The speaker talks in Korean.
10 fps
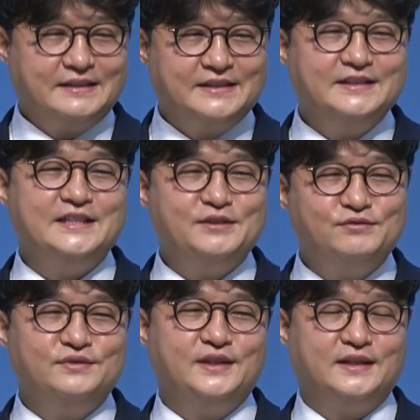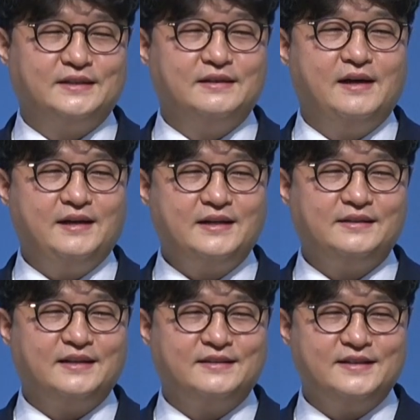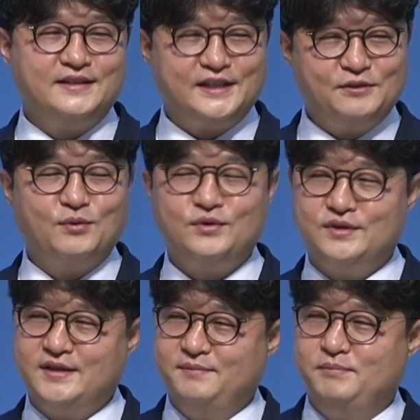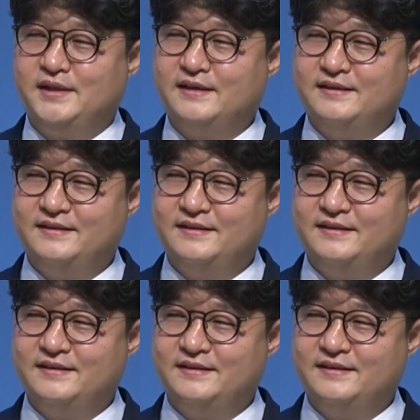그 이후에 그가 하나님께 드린 기도입니다.